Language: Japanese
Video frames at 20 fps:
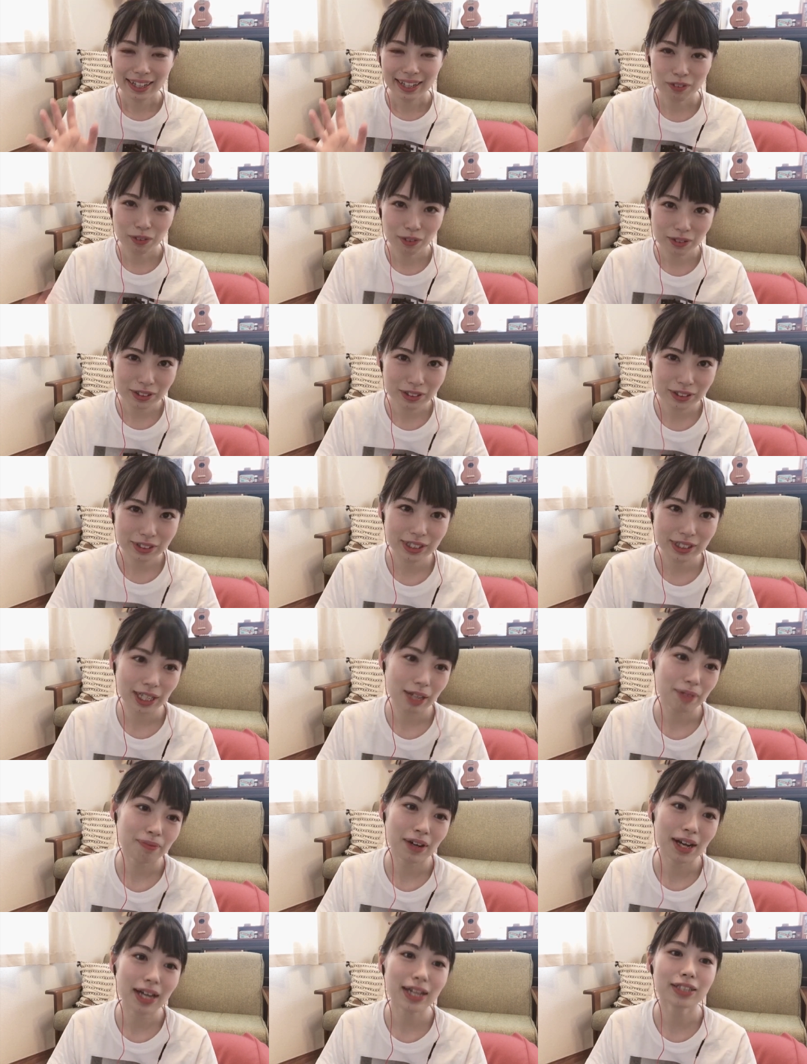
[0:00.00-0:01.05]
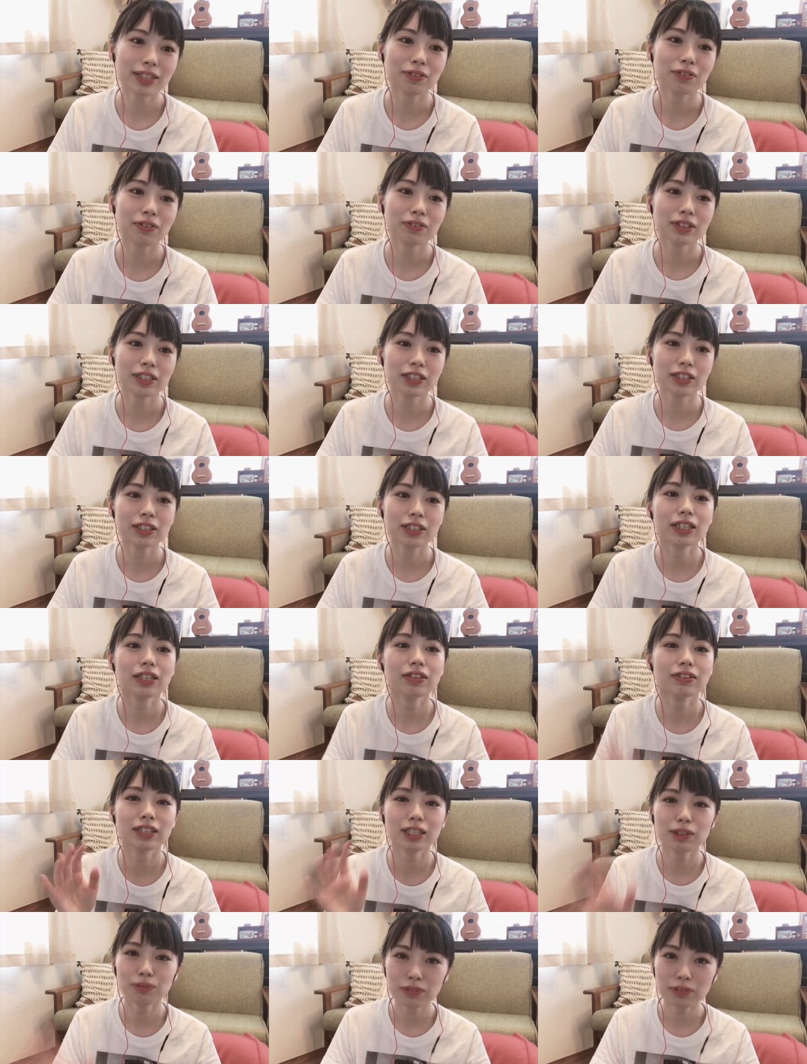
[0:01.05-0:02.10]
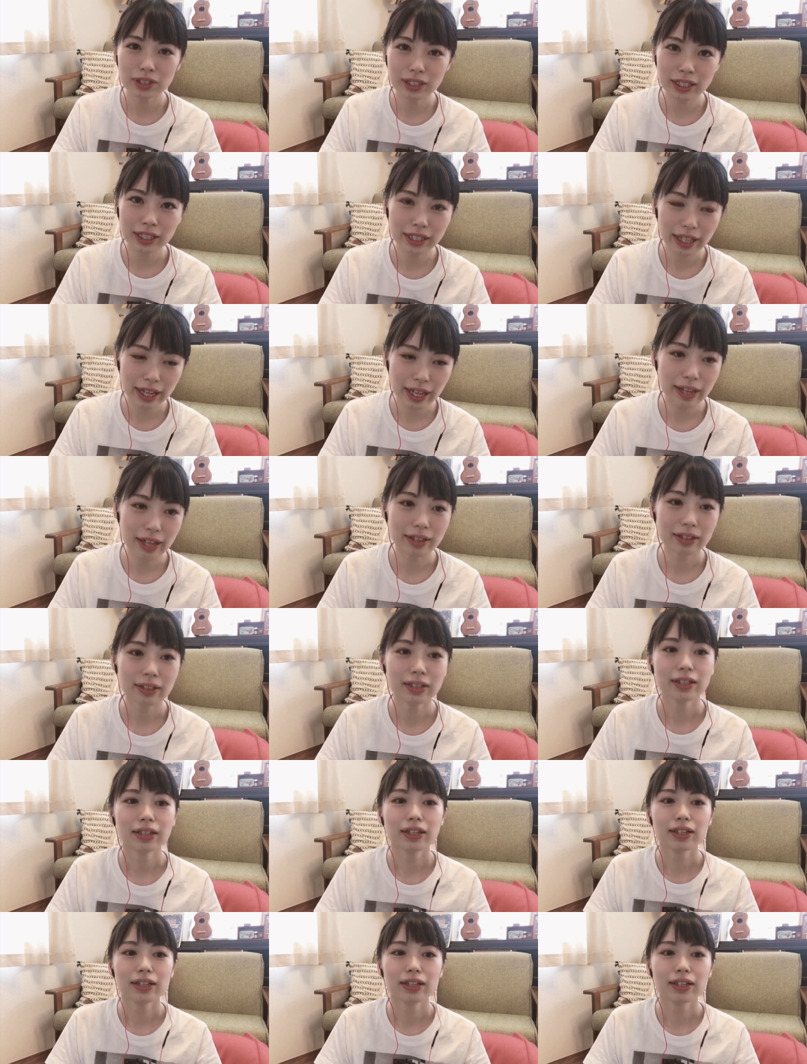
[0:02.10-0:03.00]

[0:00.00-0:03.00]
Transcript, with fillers: 購入すればそこについてる DVD で、